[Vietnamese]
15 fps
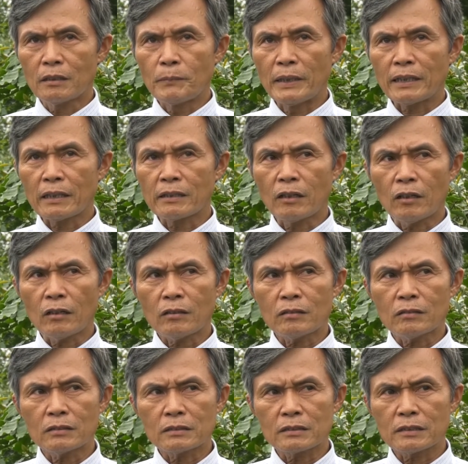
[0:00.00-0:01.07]
Bên cạnh
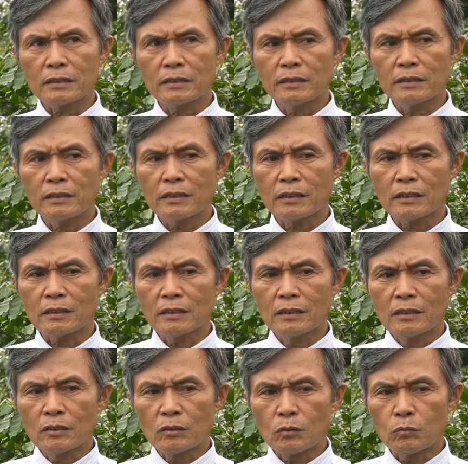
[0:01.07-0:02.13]
đó thì
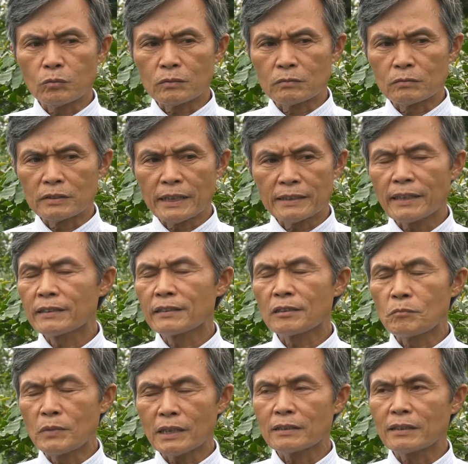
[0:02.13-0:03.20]
cũng dần dần
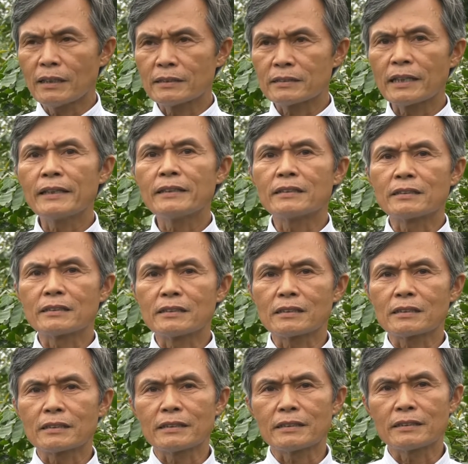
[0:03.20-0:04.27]
từng bước xây dựng
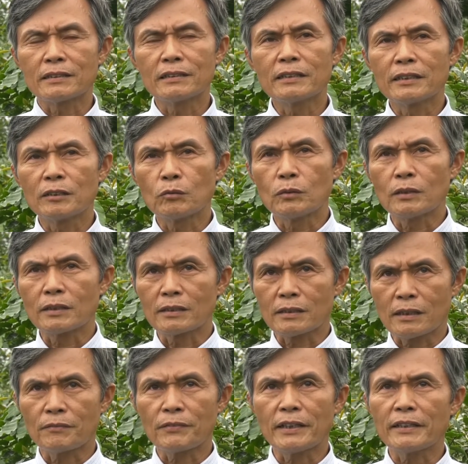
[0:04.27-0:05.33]
được cái thương hiệu
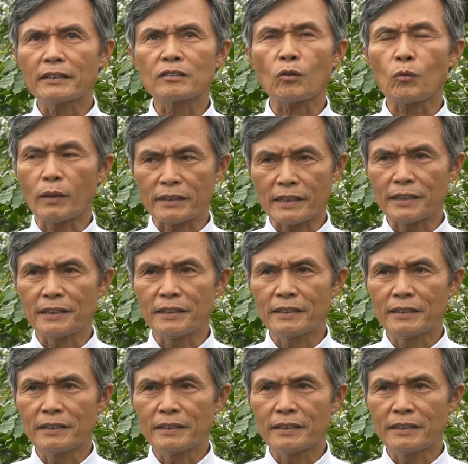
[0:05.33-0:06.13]
cà phê cho Quảng Trị.